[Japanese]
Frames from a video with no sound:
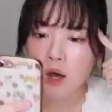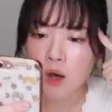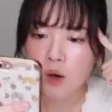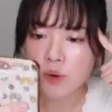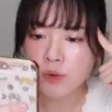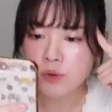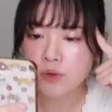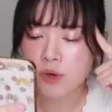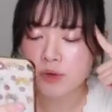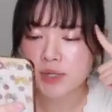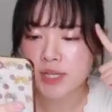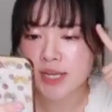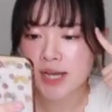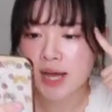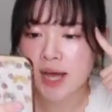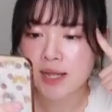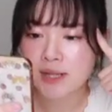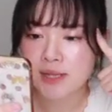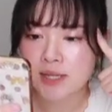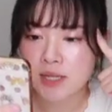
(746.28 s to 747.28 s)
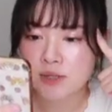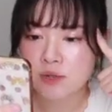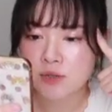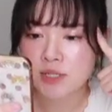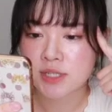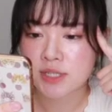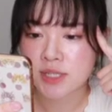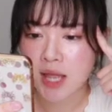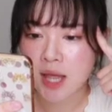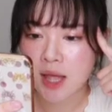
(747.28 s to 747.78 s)
香港に帰ったと
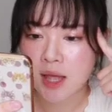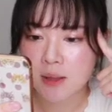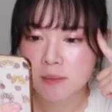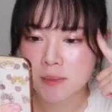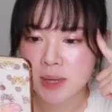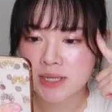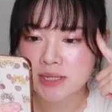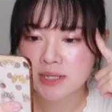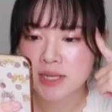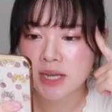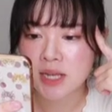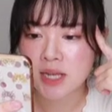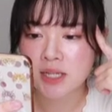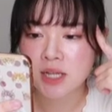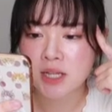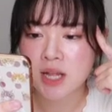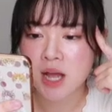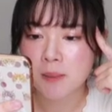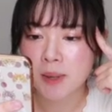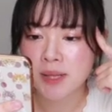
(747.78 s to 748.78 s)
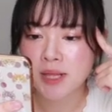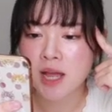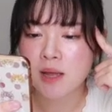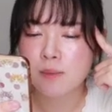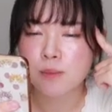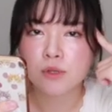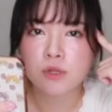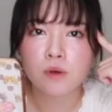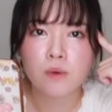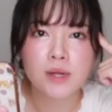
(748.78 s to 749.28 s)
して真っ先に食べた
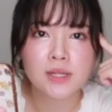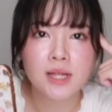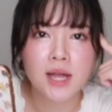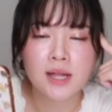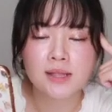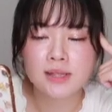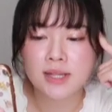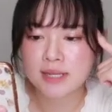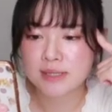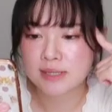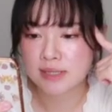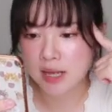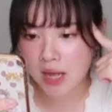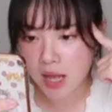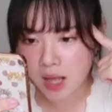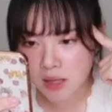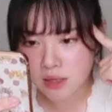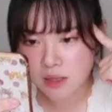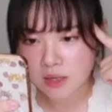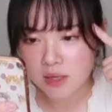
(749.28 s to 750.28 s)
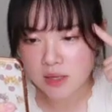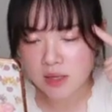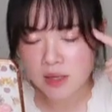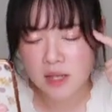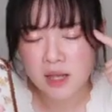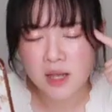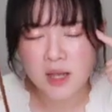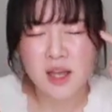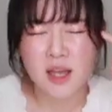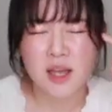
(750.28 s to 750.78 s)
いものは何ですか？
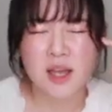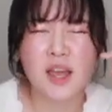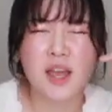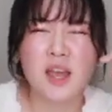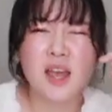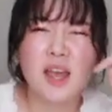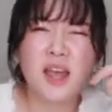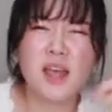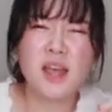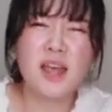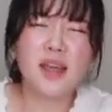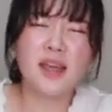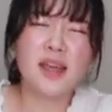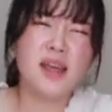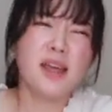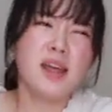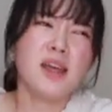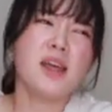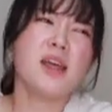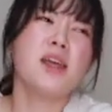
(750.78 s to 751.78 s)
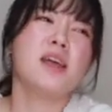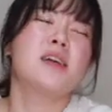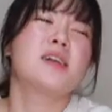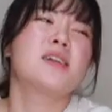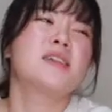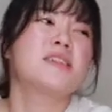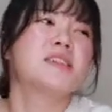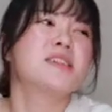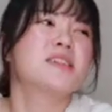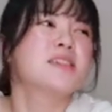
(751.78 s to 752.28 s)
えー、
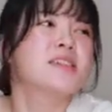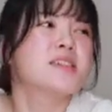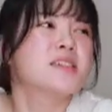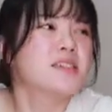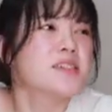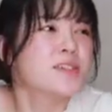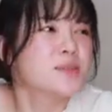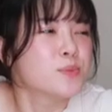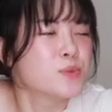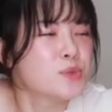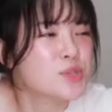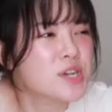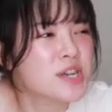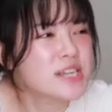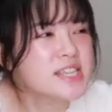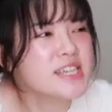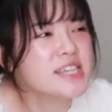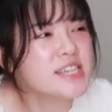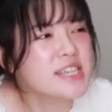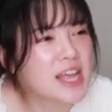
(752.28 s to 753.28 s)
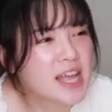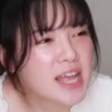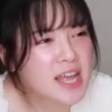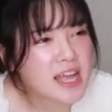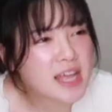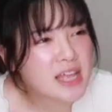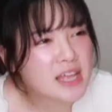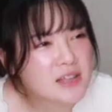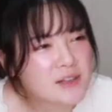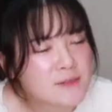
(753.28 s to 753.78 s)
難しい
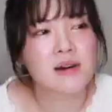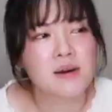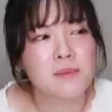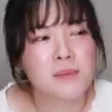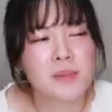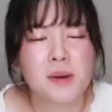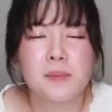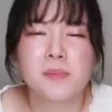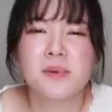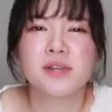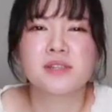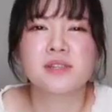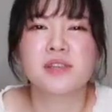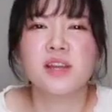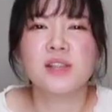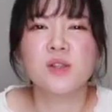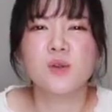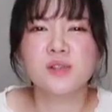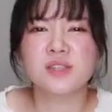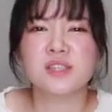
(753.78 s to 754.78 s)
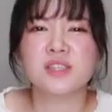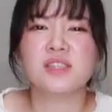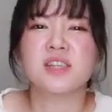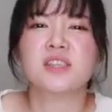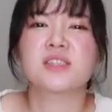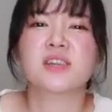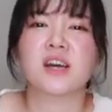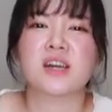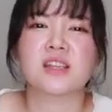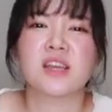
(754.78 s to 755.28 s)
ね。まあ、やっぱり菜刀市
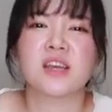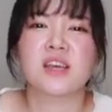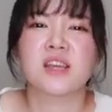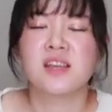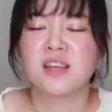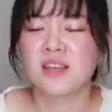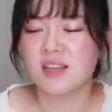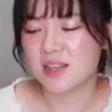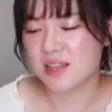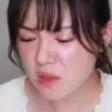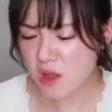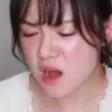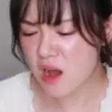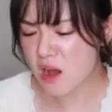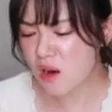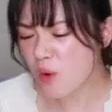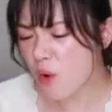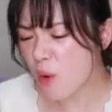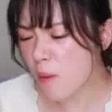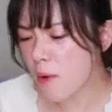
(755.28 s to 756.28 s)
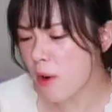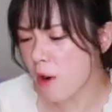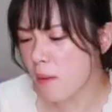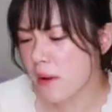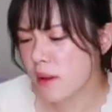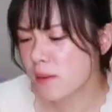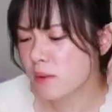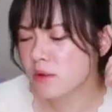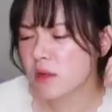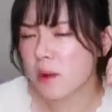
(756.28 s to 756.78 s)
ですかね。あ、ローポー
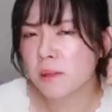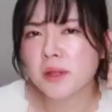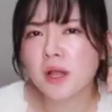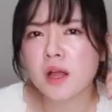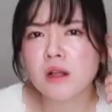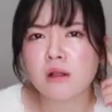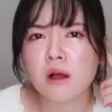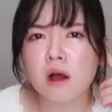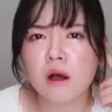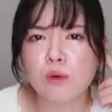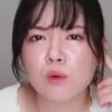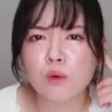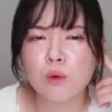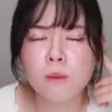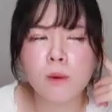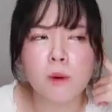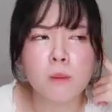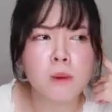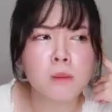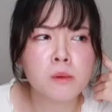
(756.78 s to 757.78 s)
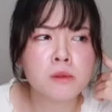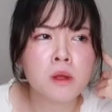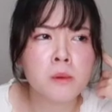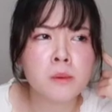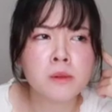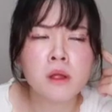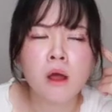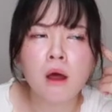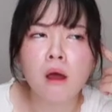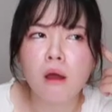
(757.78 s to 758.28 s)
弁も食べたいな。ローポー弁も
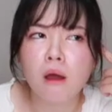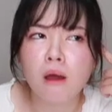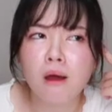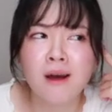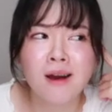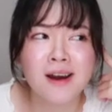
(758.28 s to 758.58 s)
食べたい